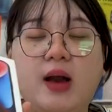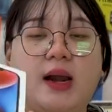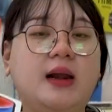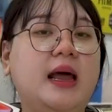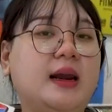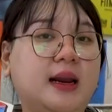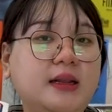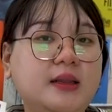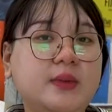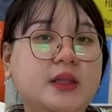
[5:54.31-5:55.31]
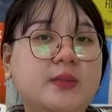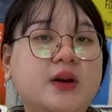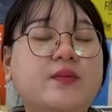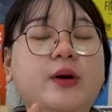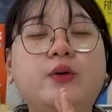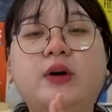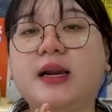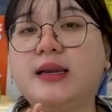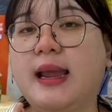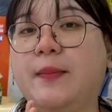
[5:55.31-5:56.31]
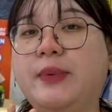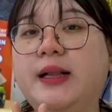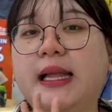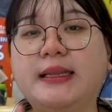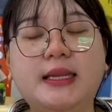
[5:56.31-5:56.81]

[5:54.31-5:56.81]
warna red teman-teman produk rednya Apple